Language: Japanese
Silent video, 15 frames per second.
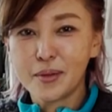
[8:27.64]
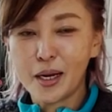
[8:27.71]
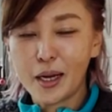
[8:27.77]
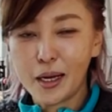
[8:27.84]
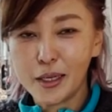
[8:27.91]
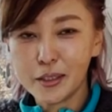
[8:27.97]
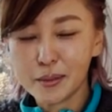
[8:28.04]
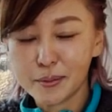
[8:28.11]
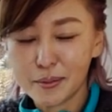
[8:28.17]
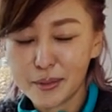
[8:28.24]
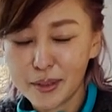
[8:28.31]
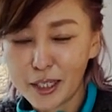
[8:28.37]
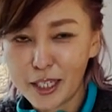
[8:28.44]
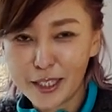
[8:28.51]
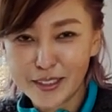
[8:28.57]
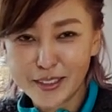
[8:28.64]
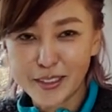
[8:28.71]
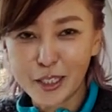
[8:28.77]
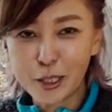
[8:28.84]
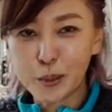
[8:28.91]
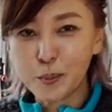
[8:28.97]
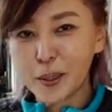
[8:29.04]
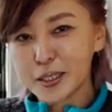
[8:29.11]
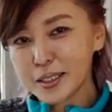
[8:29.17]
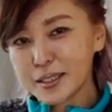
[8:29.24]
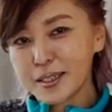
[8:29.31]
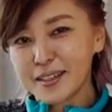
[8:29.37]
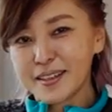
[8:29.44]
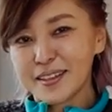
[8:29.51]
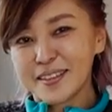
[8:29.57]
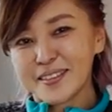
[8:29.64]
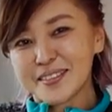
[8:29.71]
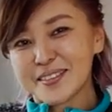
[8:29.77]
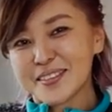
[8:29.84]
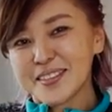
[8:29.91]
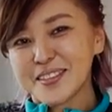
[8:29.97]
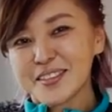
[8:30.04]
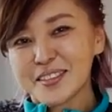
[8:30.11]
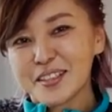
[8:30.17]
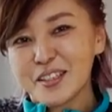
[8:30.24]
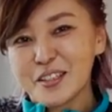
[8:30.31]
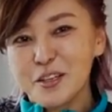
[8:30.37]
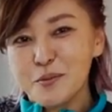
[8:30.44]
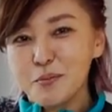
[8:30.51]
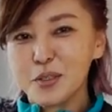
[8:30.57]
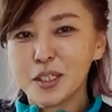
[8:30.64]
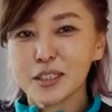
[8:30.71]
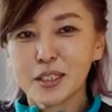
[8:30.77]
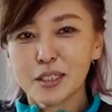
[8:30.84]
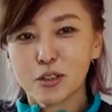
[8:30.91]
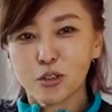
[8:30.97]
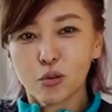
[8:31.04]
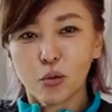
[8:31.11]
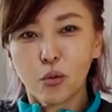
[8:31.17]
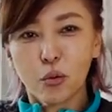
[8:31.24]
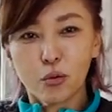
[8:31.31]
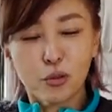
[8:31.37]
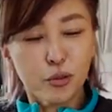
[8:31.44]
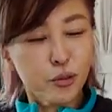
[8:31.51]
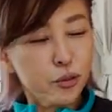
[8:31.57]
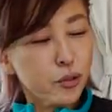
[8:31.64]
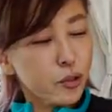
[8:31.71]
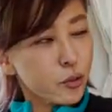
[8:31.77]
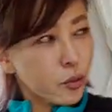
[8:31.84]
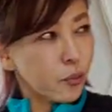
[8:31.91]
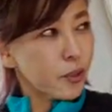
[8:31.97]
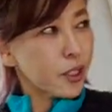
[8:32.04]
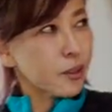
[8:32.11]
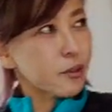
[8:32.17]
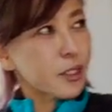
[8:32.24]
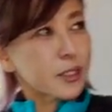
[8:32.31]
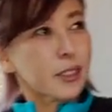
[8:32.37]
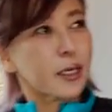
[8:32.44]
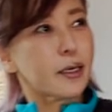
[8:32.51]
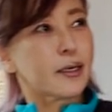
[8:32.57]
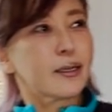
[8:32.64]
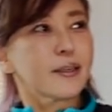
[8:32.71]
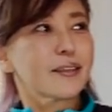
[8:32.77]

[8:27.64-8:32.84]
はい、入ってきました。皆さんちょっとこうぐるっと見てください。